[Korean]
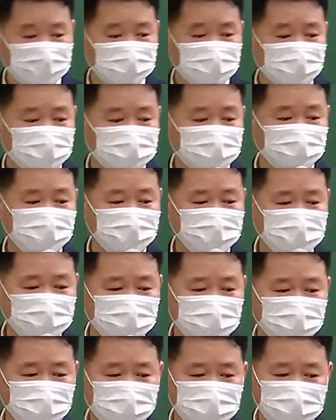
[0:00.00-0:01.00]
법률행위
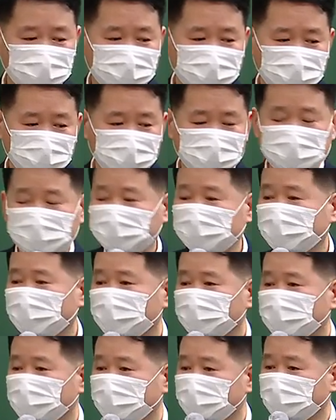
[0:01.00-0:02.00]

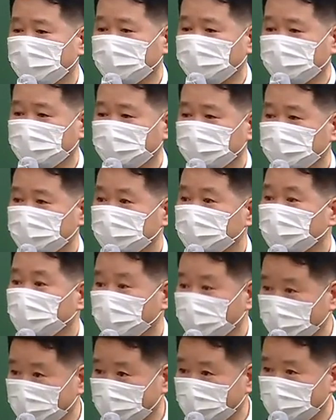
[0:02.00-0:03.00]
종칙이라고 되어 있는 부분
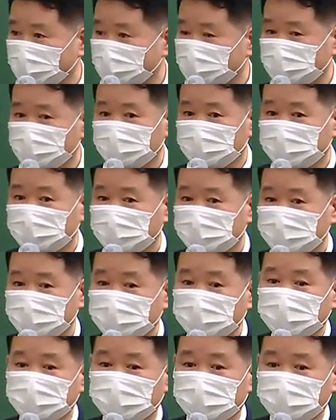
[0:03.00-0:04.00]
보인가요?
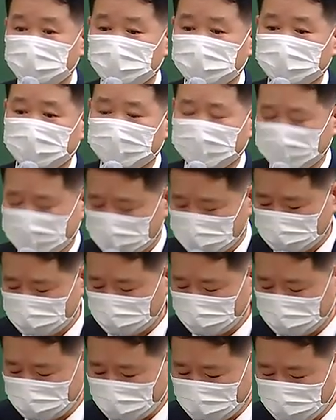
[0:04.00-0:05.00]
그죠?
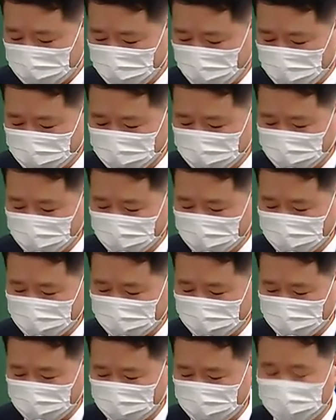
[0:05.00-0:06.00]
근데 얘는
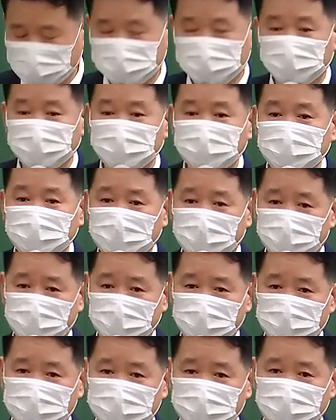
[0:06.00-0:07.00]
법률행위가 먼저 나와
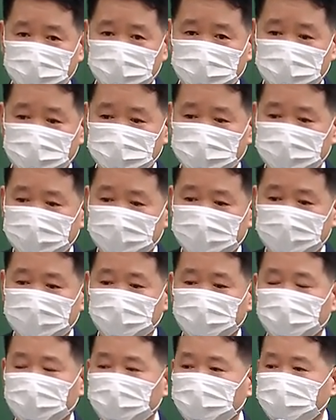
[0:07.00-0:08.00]
있는데
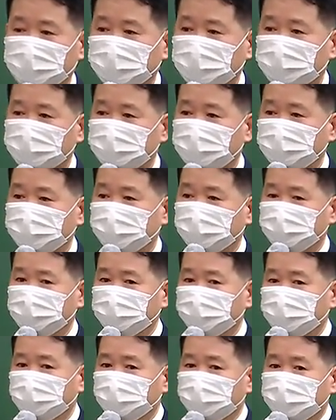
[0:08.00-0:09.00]
원래 기본
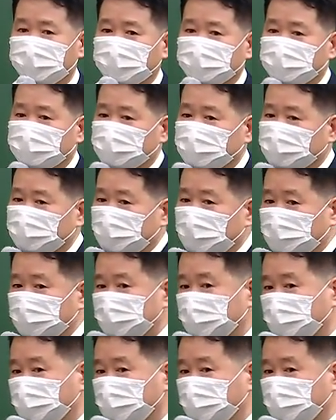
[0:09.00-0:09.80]
교과서를 딱